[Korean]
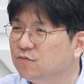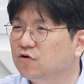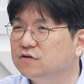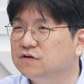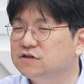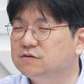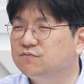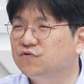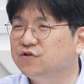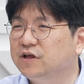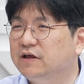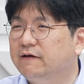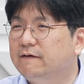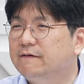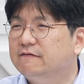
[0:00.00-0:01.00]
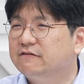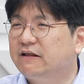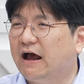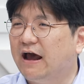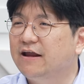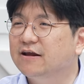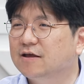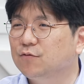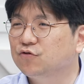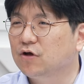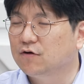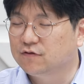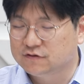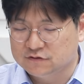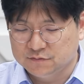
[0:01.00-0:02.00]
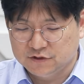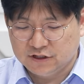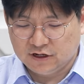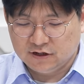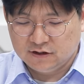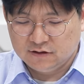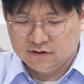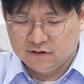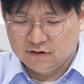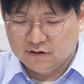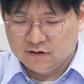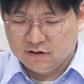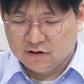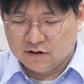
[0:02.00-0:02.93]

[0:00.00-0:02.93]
모든 신문이 네. 다 이렇게 보도하고 있습니다. 음.